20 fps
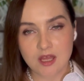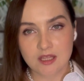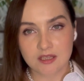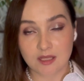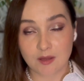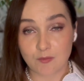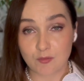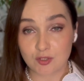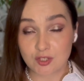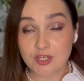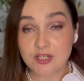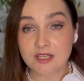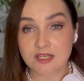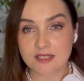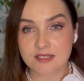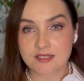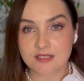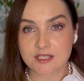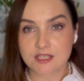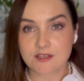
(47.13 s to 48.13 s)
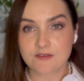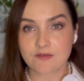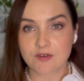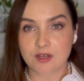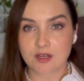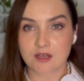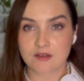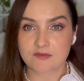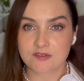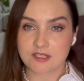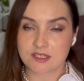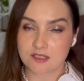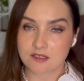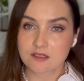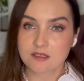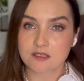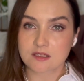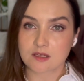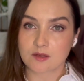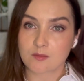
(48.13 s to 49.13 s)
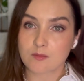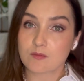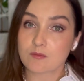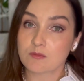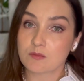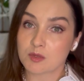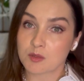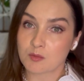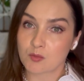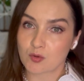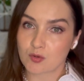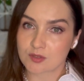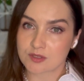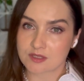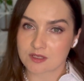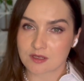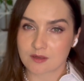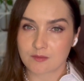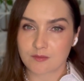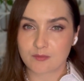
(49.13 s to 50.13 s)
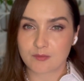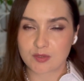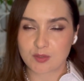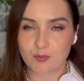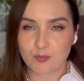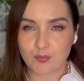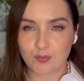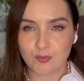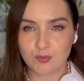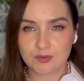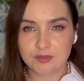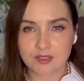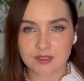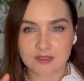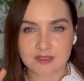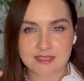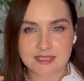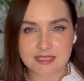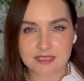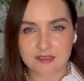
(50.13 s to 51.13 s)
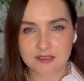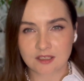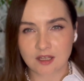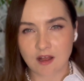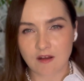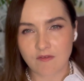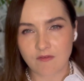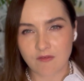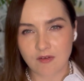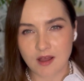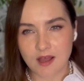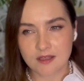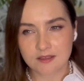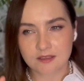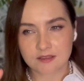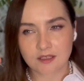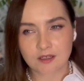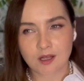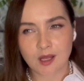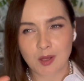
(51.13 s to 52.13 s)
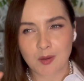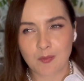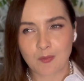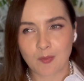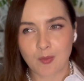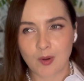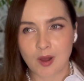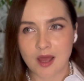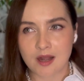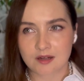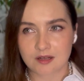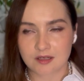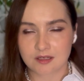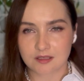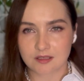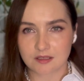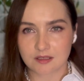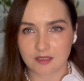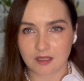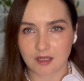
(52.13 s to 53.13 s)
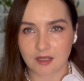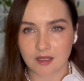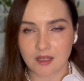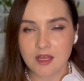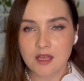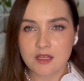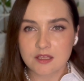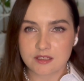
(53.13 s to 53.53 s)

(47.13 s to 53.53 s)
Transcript: Там очень красивая в сердце мимоза, припудрена, сладковатая, такая бархатная.